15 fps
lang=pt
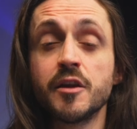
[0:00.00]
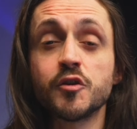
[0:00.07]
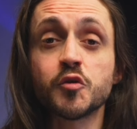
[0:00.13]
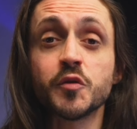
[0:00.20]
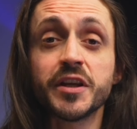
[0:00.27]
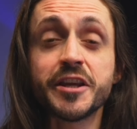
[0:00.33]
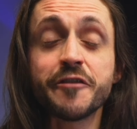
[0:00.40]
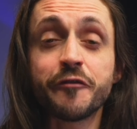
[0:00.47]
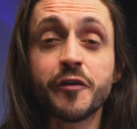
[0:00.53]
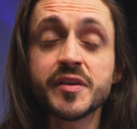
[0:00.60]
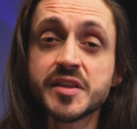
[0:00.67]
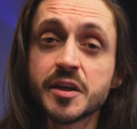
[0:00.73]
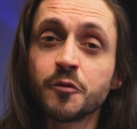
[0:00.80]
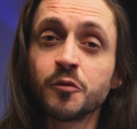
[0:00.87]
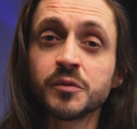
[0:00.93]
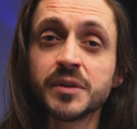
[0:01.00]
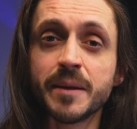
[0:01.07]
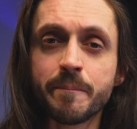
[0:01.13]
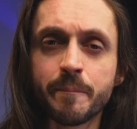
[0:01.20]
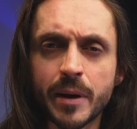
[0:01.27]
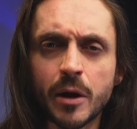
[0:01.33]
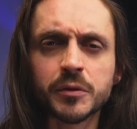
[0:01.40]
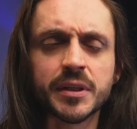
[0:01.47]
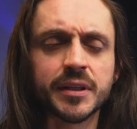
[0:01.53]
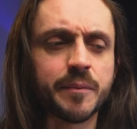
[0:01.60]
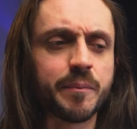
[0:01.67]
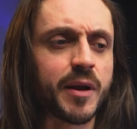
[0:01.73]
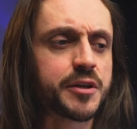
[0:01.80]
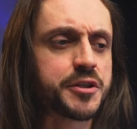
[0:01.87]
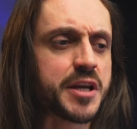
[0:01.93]
Isso daqui foi a segunda pauta da
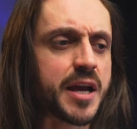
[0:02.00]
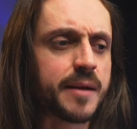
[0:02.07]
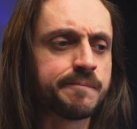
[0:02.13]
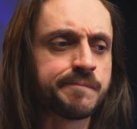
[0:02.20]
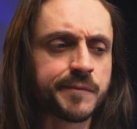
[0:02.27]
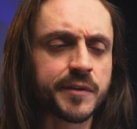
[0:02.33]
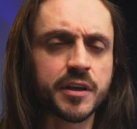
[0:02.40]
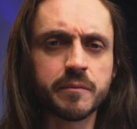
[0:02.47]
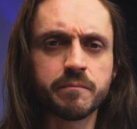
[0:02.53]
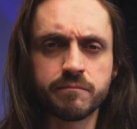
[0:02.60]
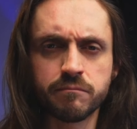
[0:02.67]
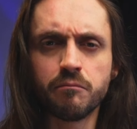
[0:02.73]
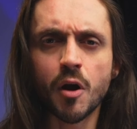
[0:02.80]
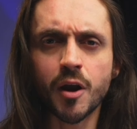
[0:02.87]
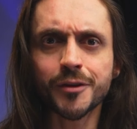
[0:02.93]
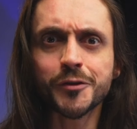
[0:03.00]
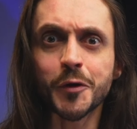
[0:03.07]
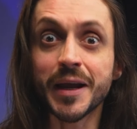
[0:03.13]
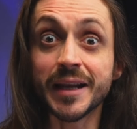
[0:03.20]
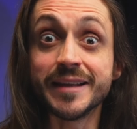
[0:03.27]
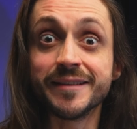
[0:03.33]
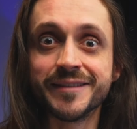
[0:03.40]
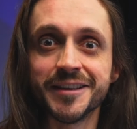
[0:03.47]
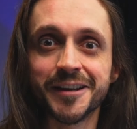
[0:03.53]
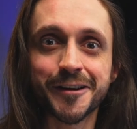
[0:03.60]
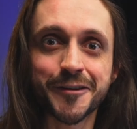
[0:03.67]
parte A, que bora tocar ela inteira